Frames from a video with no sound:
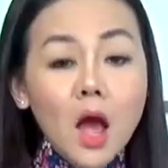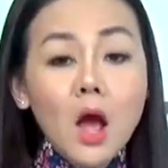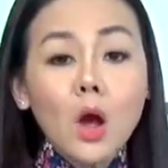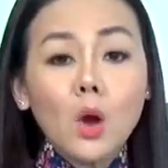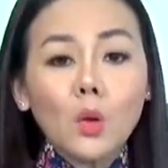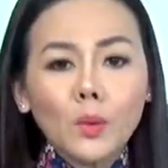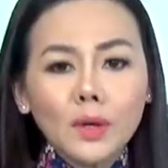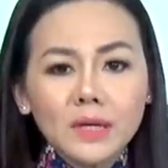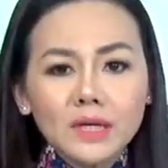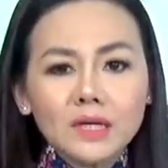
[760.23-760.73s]

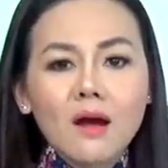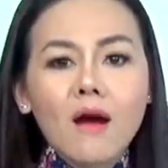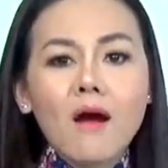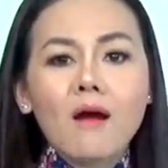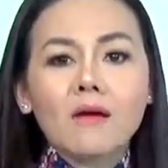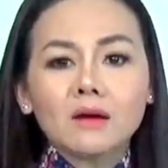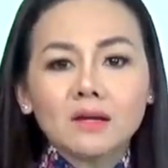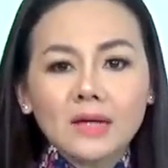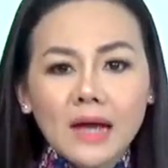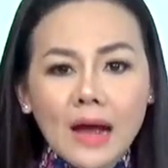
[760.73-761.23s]
nguy
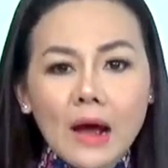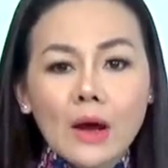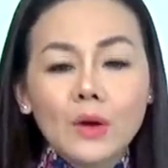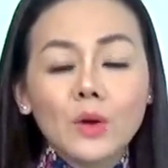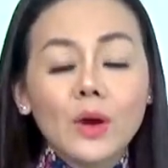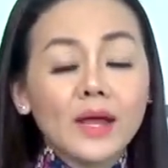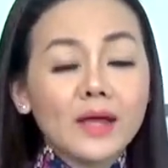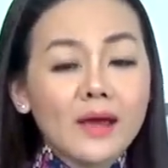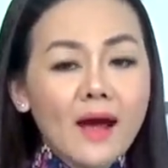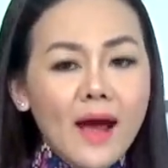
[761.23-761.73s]
cơ cao
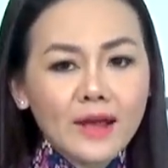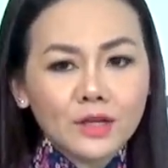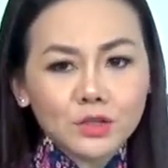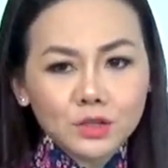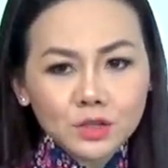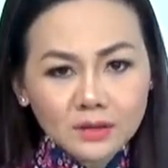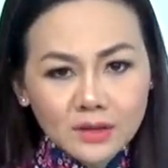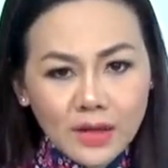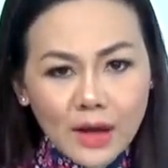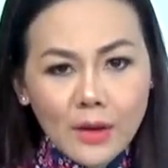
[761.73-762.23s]
gây hại
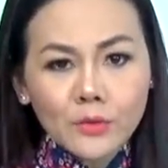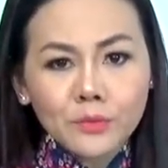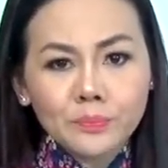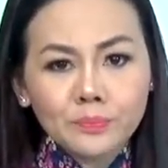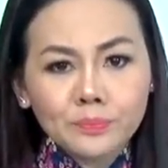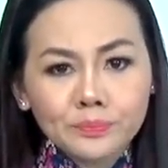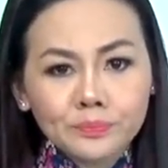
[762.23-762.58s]
rất cao.